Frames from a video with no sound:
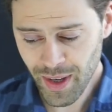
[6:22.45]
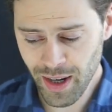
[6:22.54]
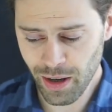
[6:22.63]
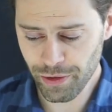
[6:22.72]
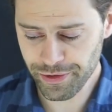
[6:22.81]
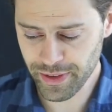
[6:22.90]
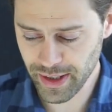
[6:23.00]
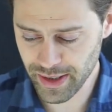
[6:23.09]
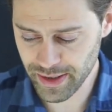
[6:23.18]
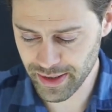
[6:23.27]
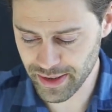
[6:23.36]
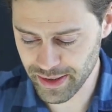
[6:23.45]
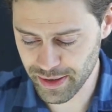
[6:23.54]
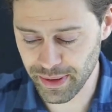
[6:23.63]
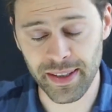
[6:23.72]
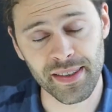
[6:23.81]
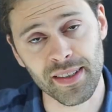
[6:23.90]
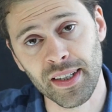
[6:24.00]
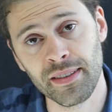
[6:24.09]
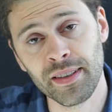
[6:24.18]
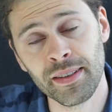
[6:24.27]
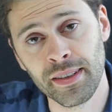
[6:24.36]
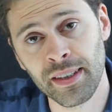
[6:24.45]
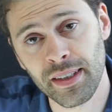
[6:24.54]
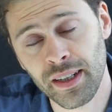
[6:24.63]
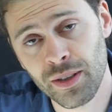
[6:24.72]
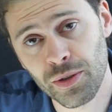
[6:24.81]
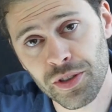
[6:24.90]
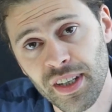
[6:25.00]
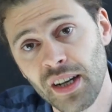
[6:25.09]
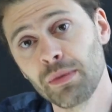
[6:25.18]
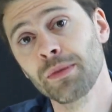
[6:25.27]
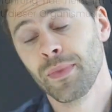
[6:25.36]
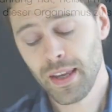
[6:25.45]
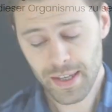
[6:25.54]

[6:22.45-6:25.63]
auf der äh, zweiten Seite in ihrer Ausgabe.